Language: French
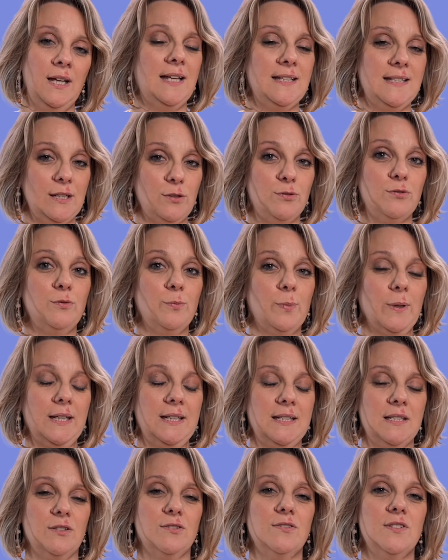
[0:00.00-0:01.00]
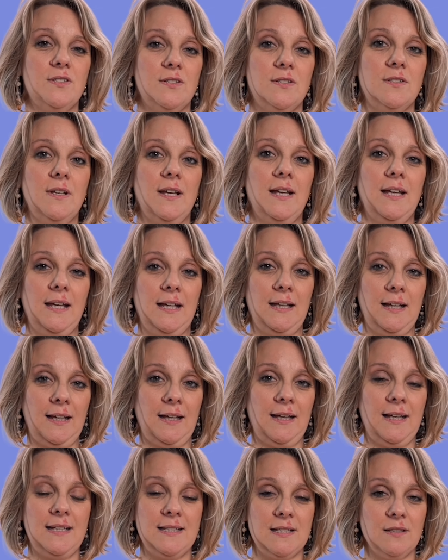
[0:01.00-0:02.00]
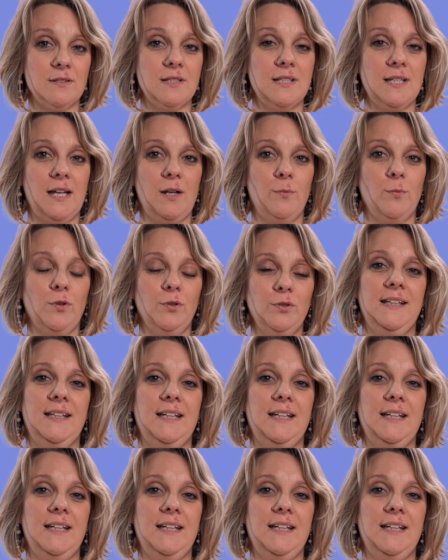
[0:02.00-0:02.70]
C'est une présence et essentiellement